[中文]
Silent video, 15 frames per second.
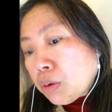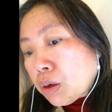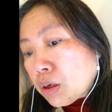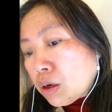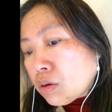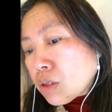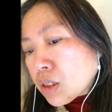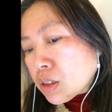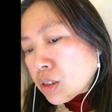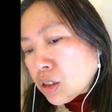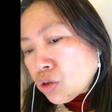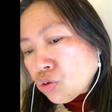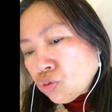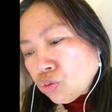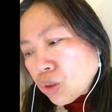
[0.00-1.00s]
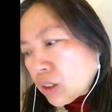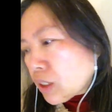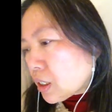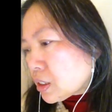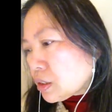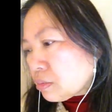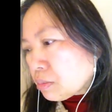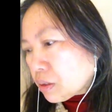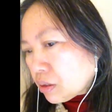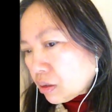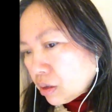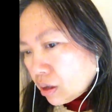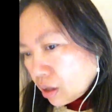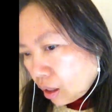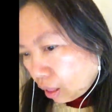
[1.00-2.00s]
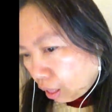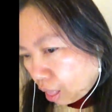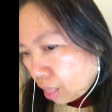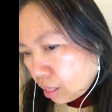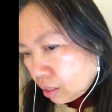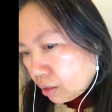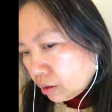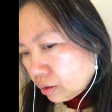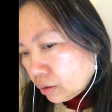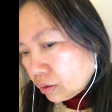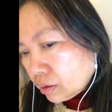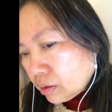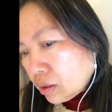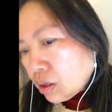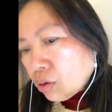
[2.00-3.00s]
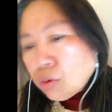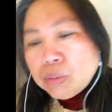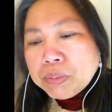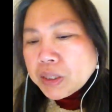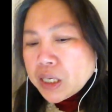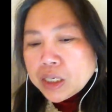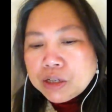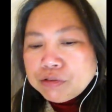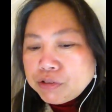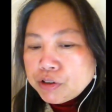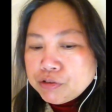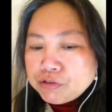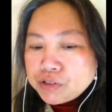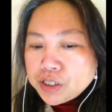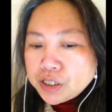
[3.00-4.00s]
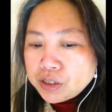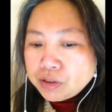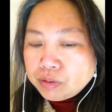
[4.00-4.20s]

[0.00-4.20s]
官，好像是主任还是什么，我不可能回福建，